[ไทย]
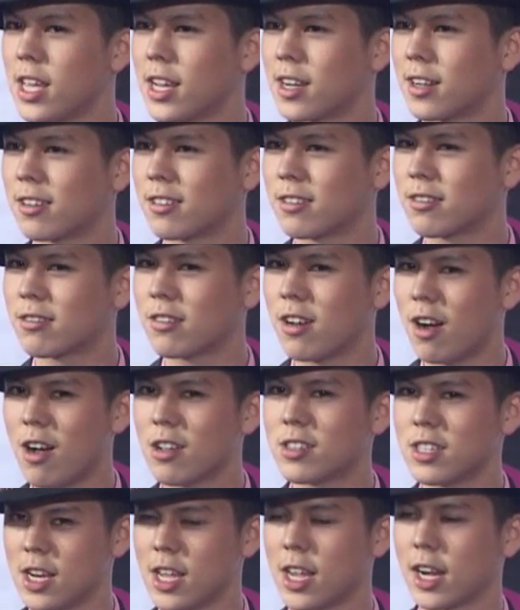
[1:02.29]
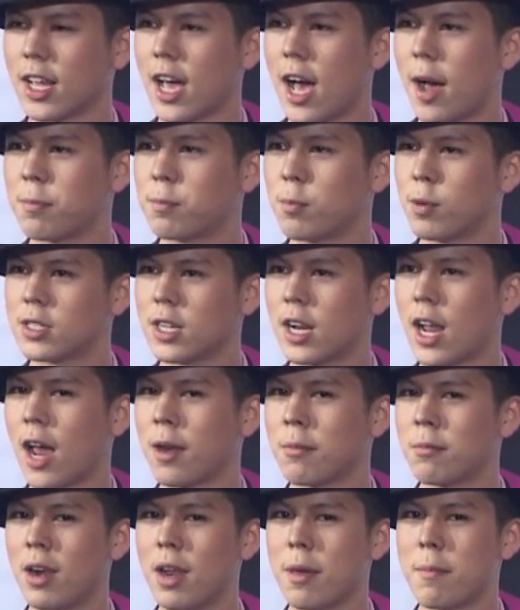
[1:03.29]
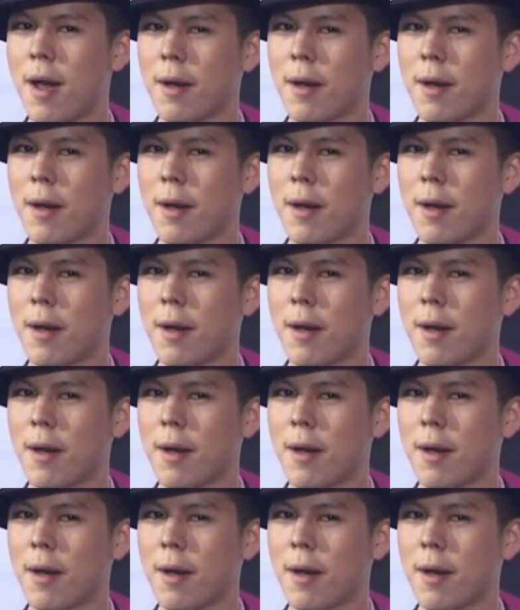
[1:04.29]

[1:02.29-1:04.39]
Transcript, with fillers: สนิทก็สนิทครับ เพราะฉะนั้นมัน